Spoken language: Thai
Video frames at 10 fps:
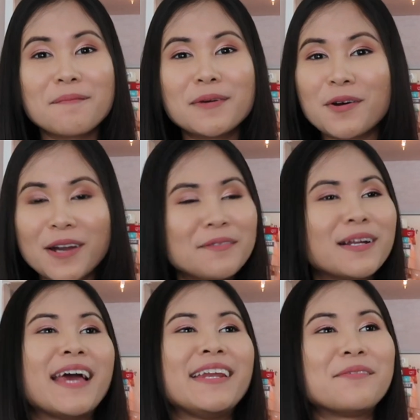ไม่ต้องทำ
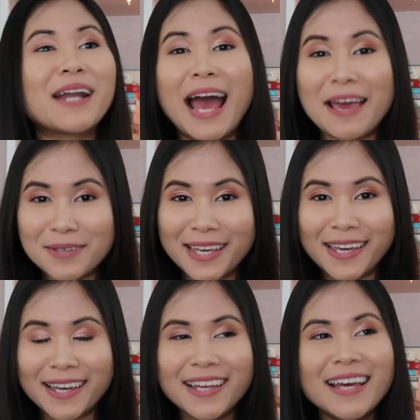อะไร เดี๋ยวมันหายไปเอ
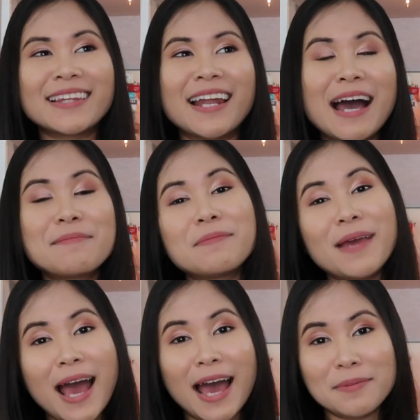ง แต่ถ้ามัน
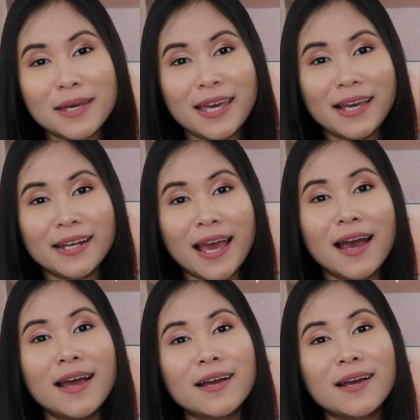ไม่หายไปเองเนี่ย